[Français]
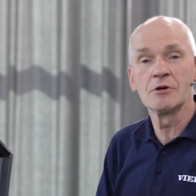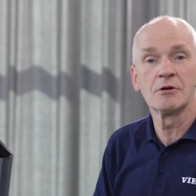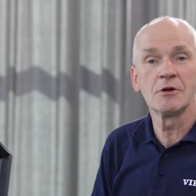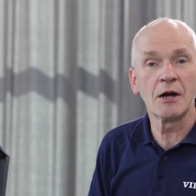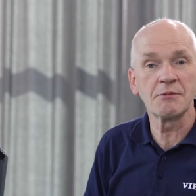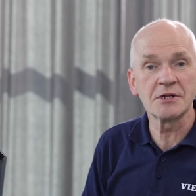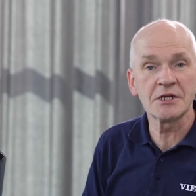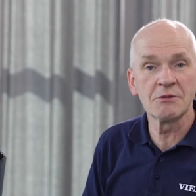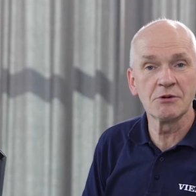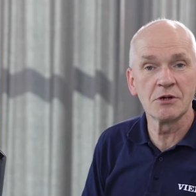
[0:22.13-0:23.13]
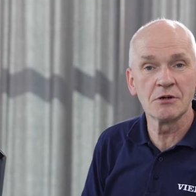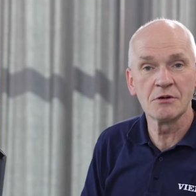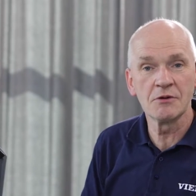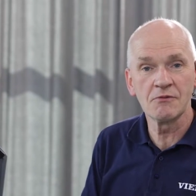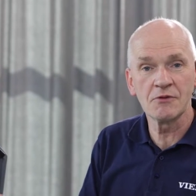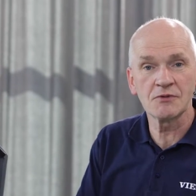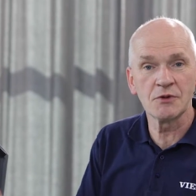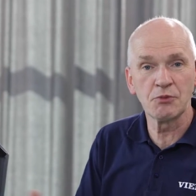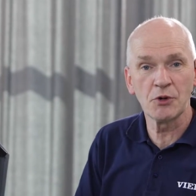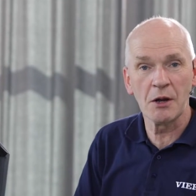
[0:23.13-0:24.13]
Je vous montrerai ensuite la
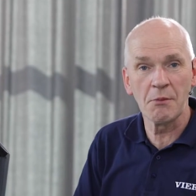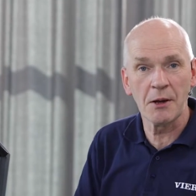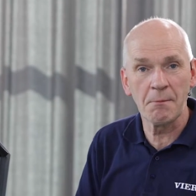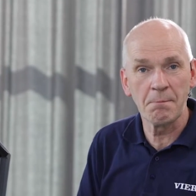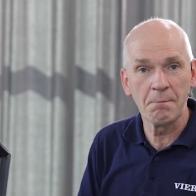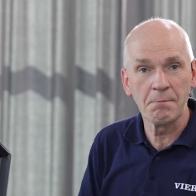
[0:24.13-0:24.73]
solution pour la